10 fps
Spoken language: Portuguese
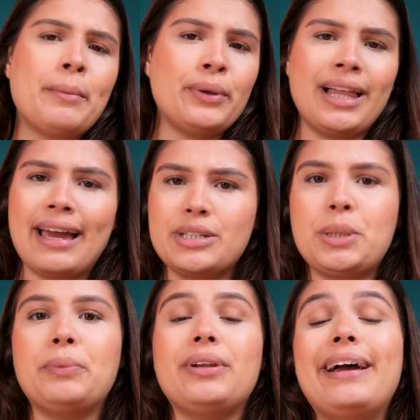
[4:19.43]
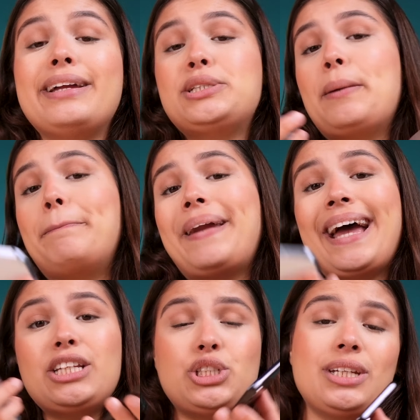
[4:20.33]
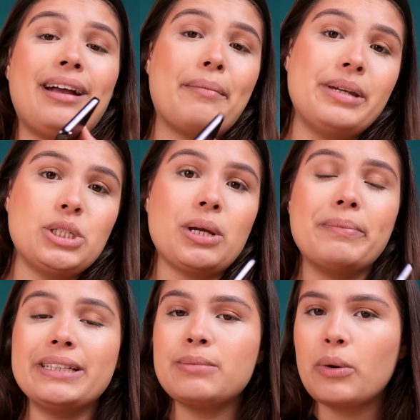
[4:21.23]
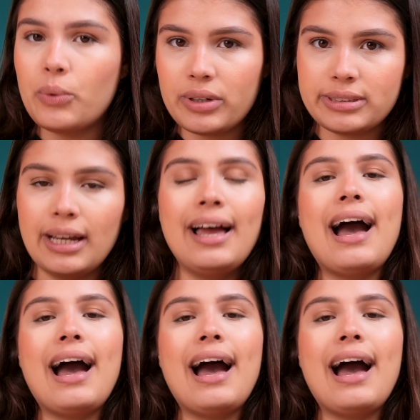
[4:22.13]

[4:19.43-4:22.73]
AMOLED e AMOLED é praticamente a mesma coisa.